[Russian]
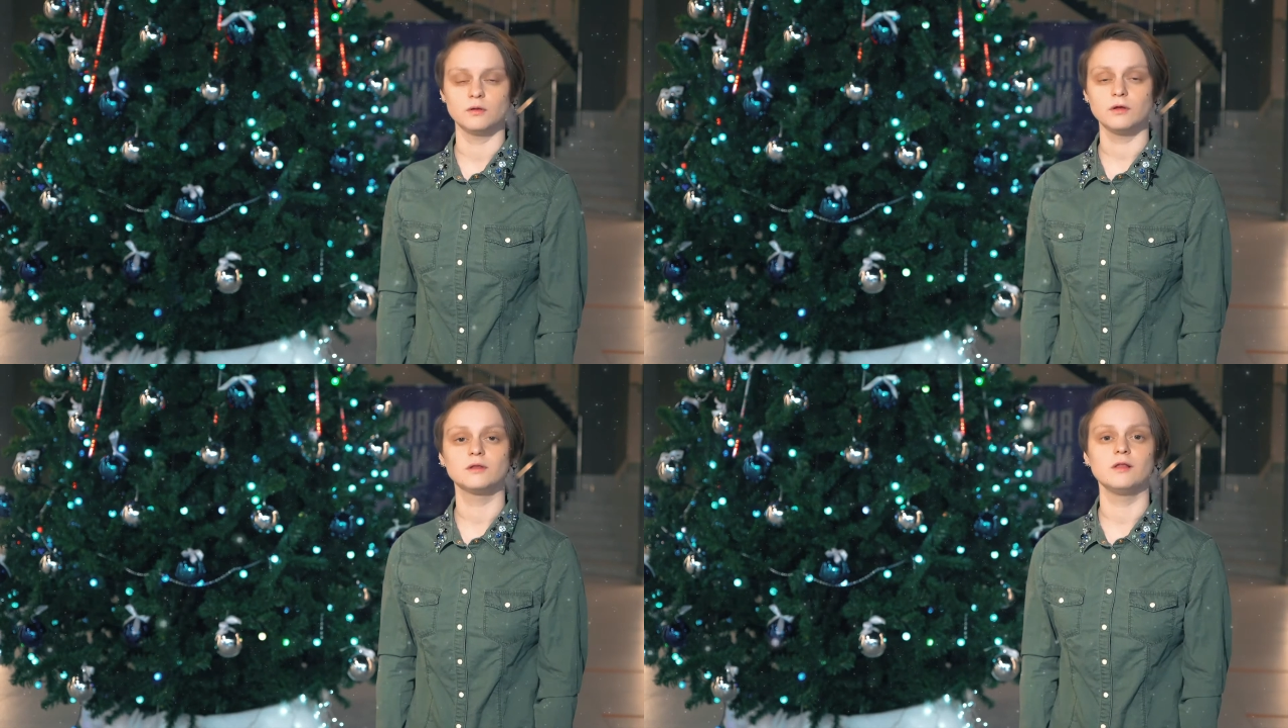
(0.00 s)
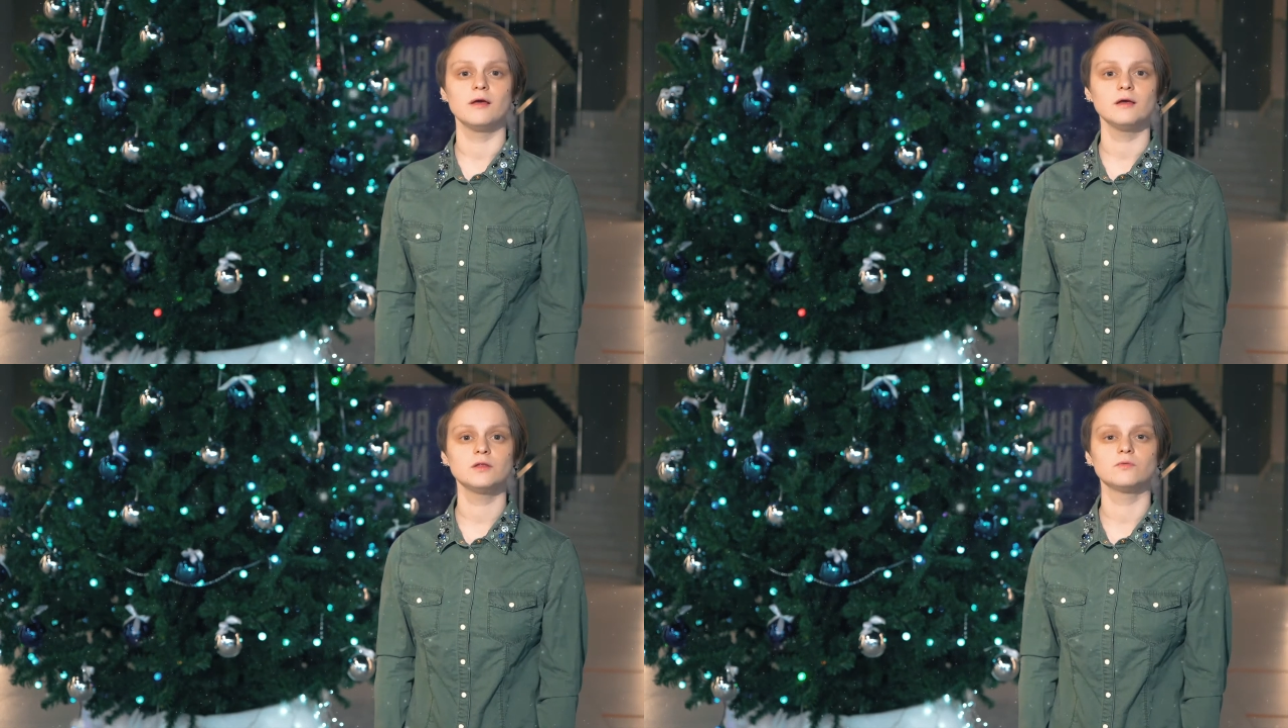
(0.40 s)
для
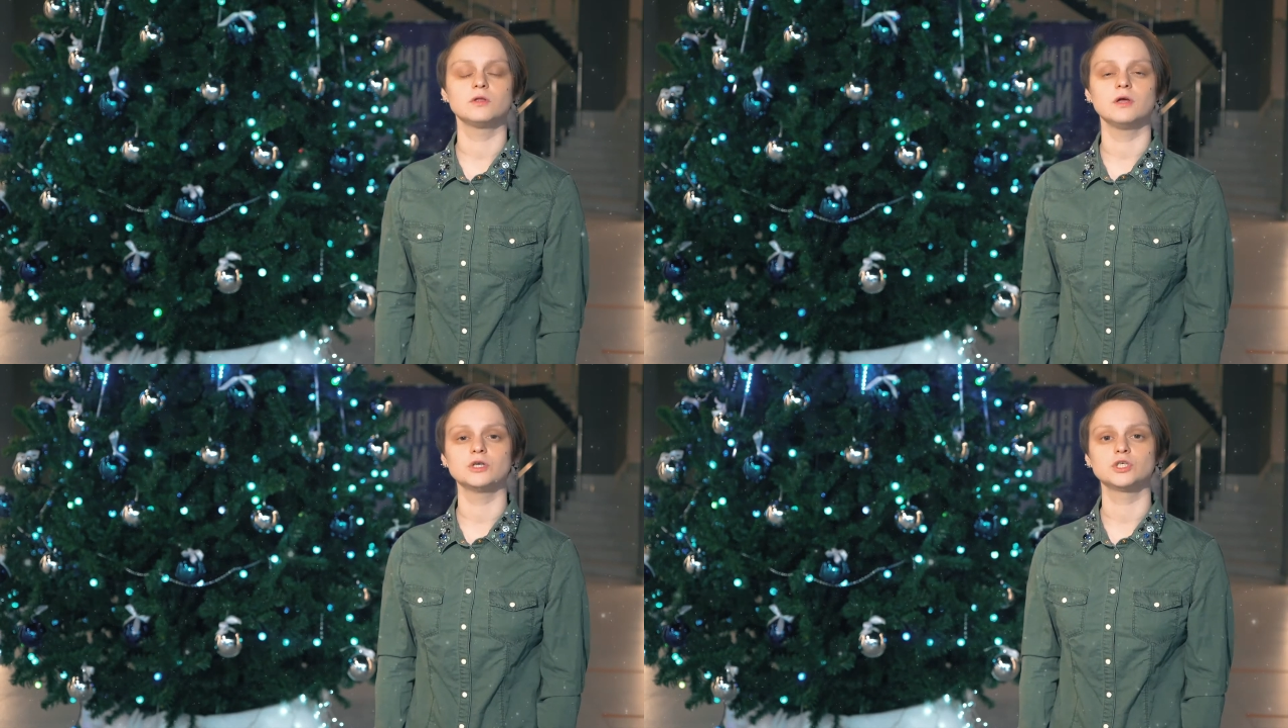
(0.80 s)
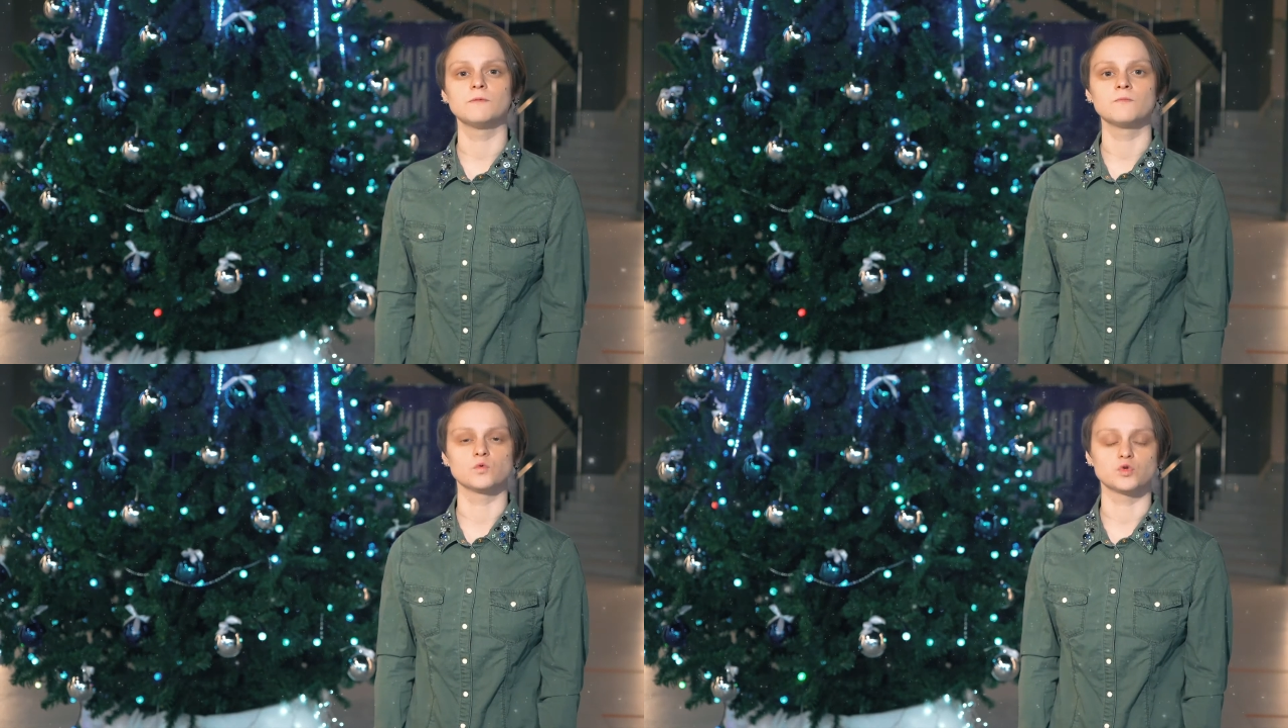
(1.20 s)
этого даже
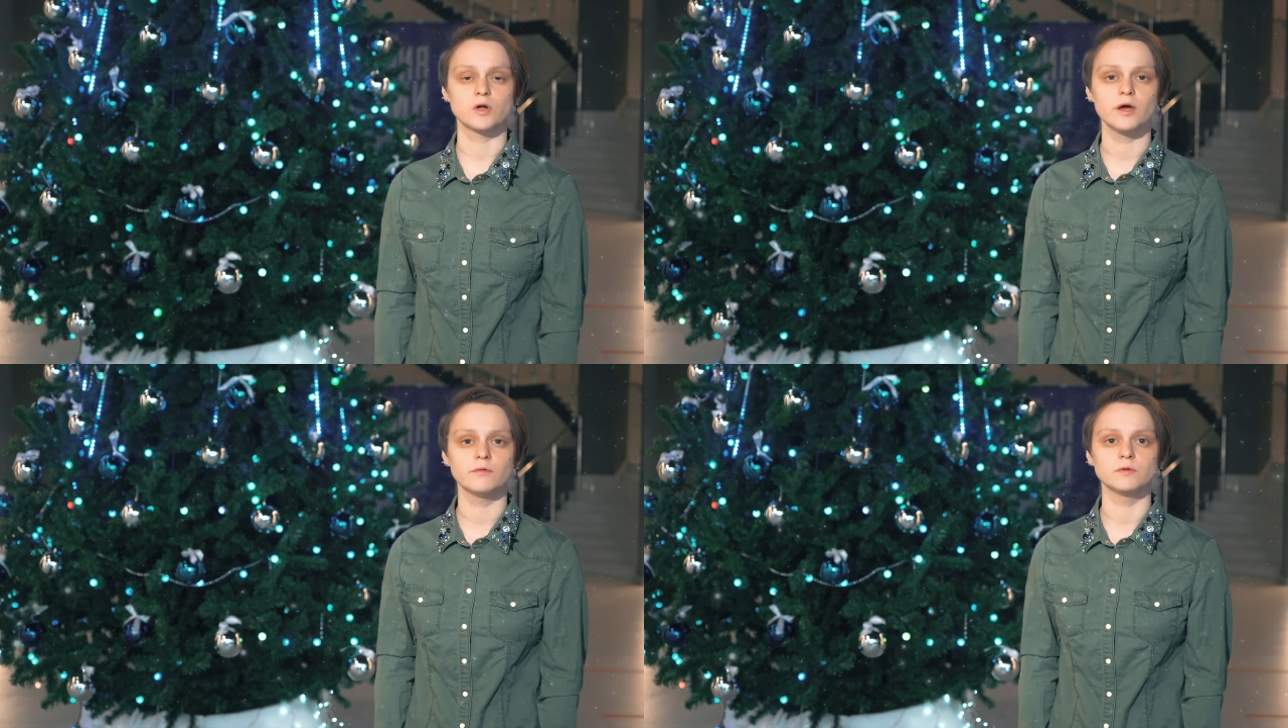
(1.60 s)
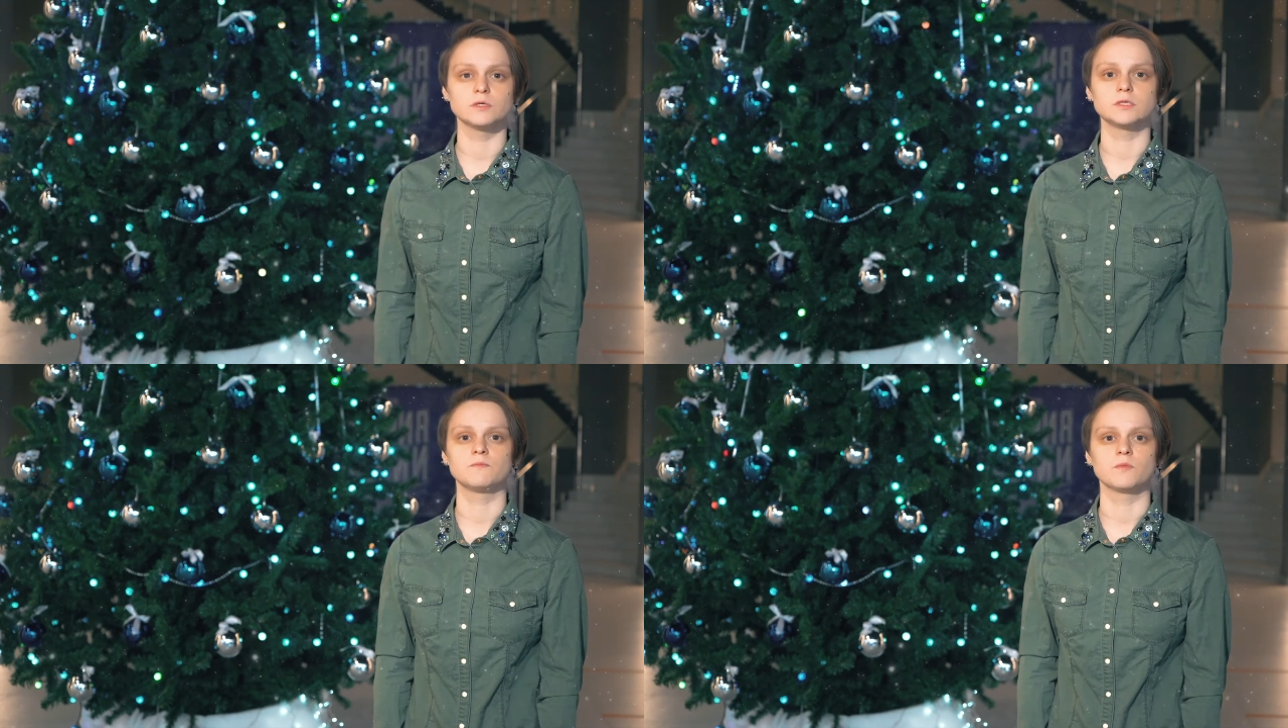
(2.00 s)

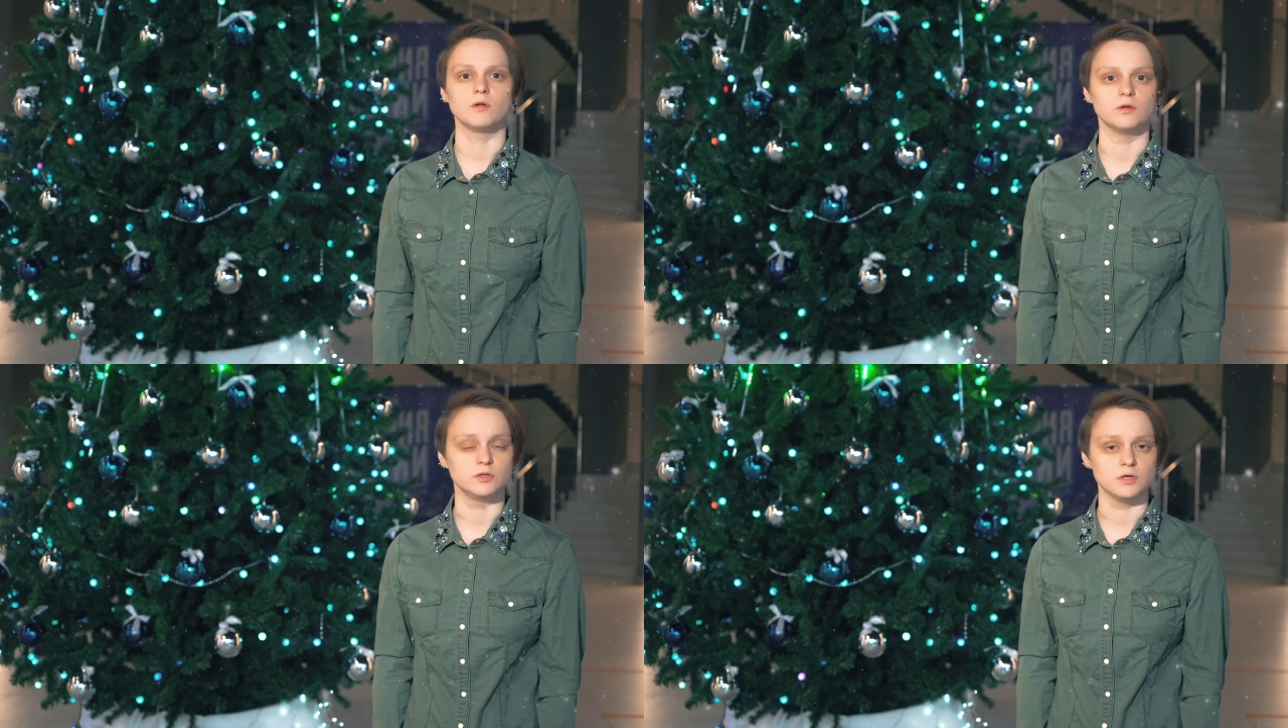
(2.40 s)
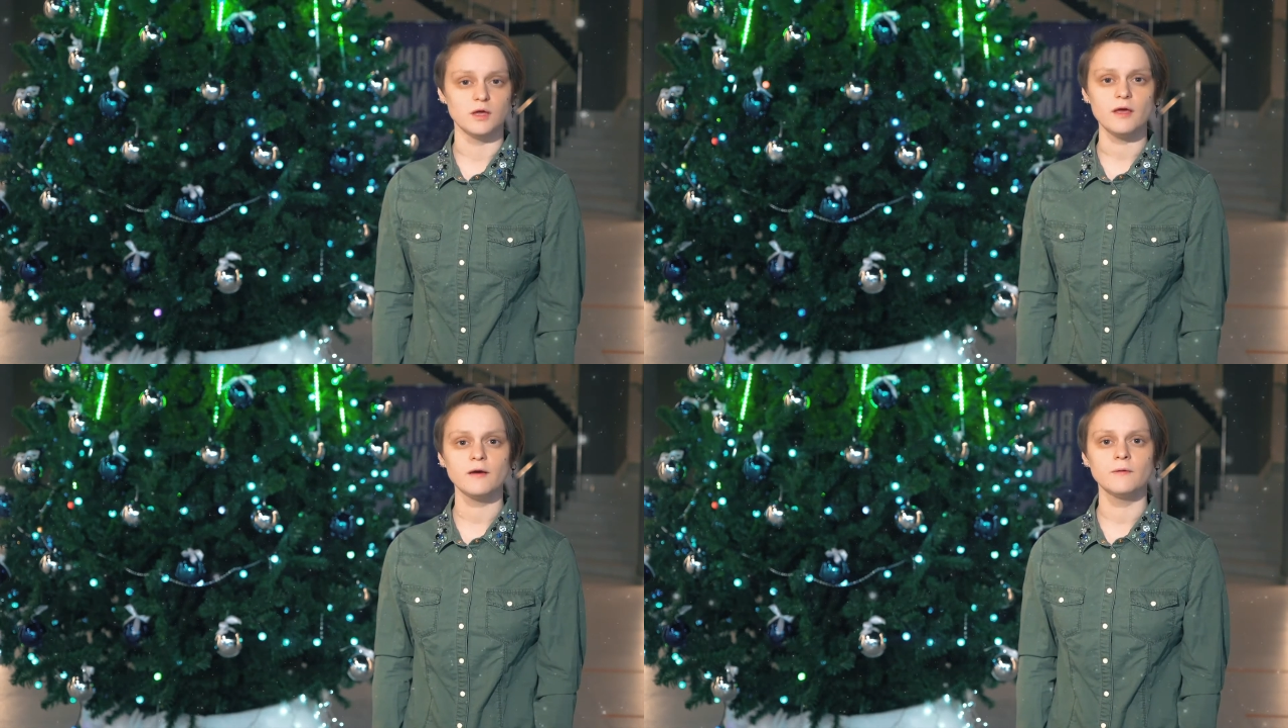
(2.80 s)
устраивалась
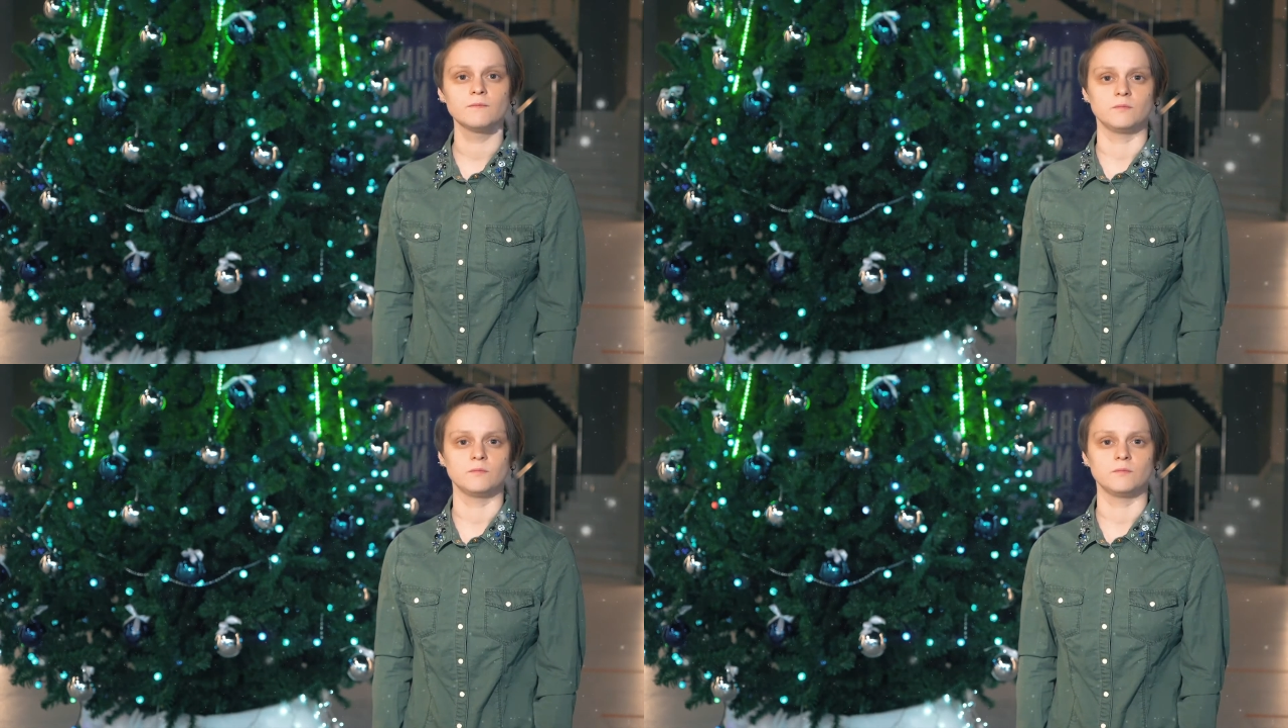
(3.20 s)
лотерея,